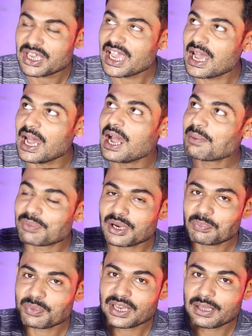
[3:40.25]
क्या आप
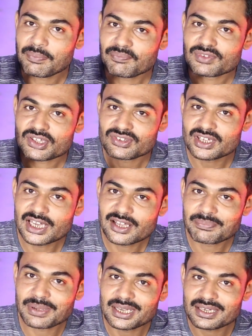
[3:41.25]
अपने
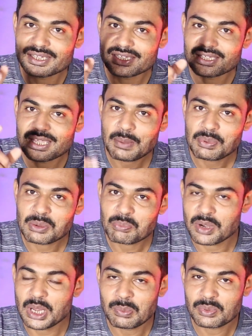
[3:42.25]
सीलिंग फैन या फिर
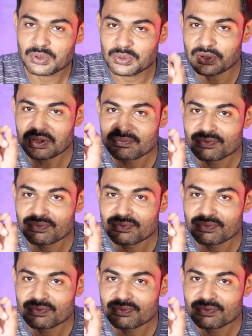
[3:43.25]
बल्ब को